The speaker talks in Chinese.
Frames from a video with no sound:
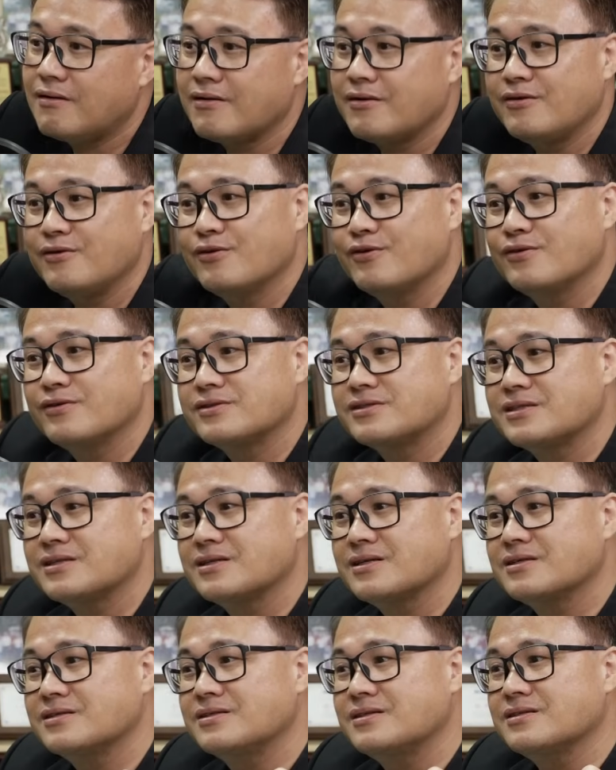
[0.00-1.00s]
哎呦，这
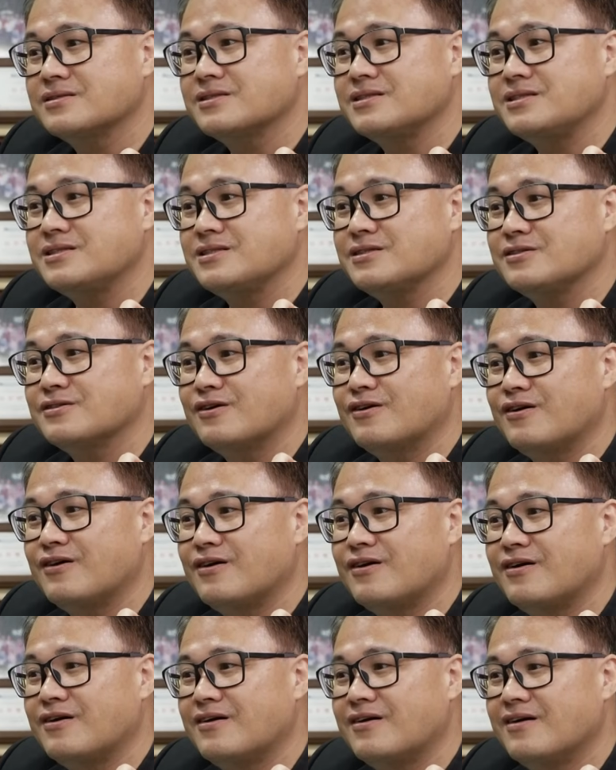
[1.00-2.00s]
很可行
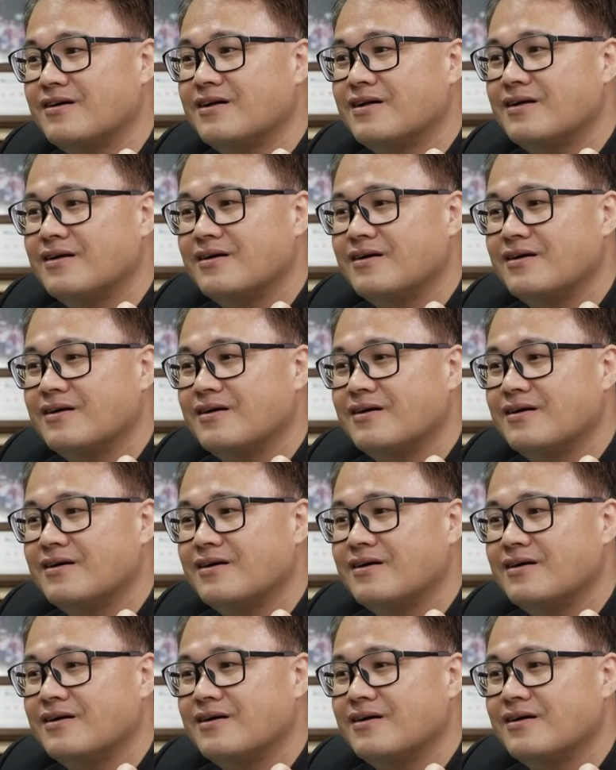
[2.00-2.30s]
哦。对啊，